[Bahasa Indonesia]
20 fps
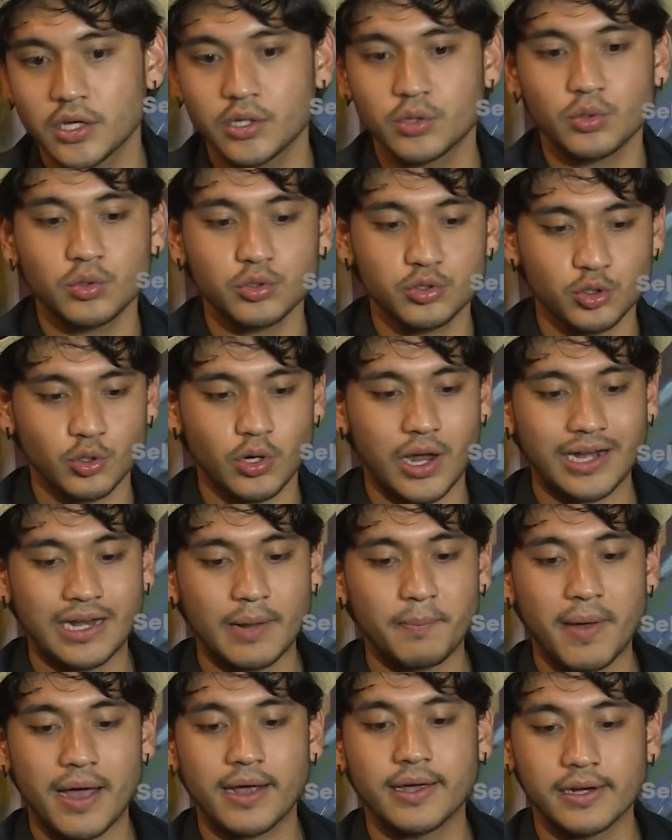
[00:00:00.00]
itu ada
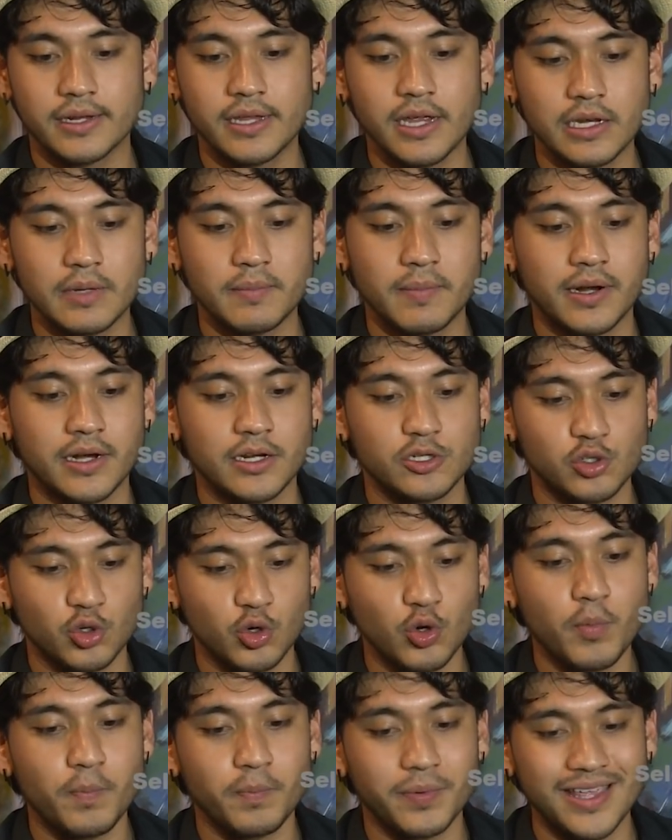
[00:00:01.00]
pagernya di mana
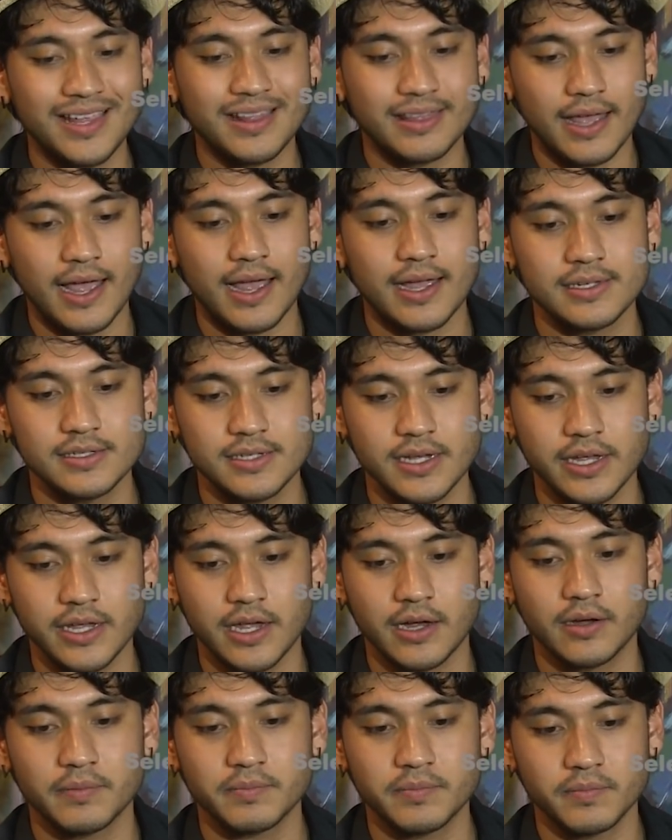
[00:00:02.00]
cukup kita aja
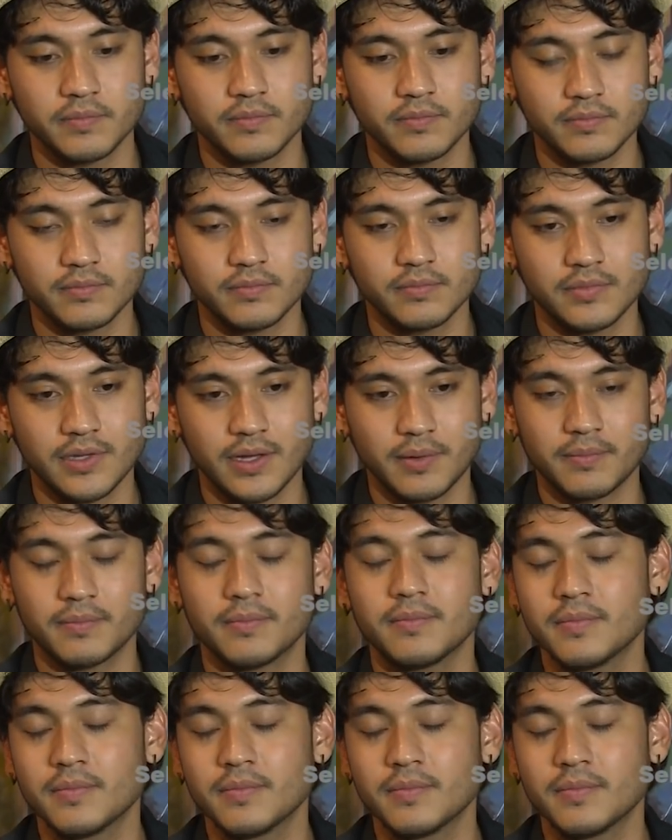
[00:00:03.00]
yang yang